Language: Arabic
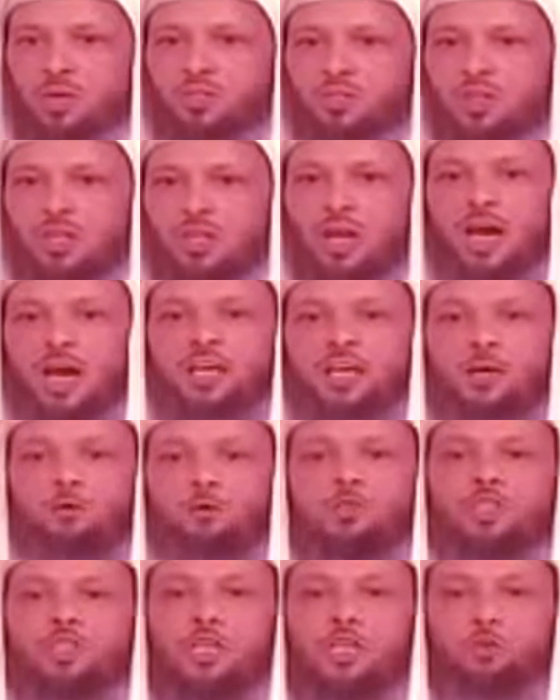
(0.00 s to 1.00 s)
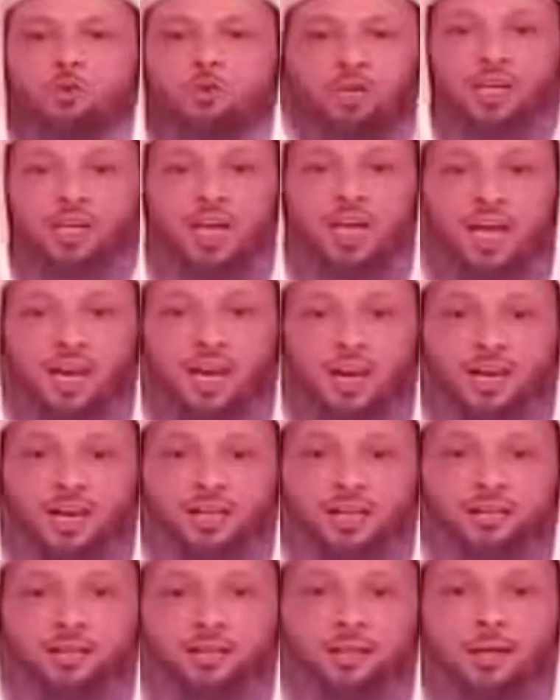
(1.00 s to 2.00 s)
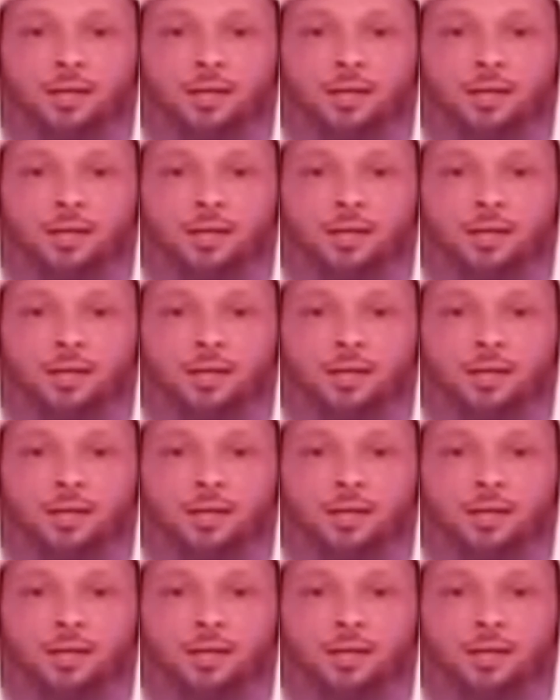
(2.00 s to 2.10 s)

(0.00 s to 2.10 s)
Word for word: وجهي أنا أنسيت الريال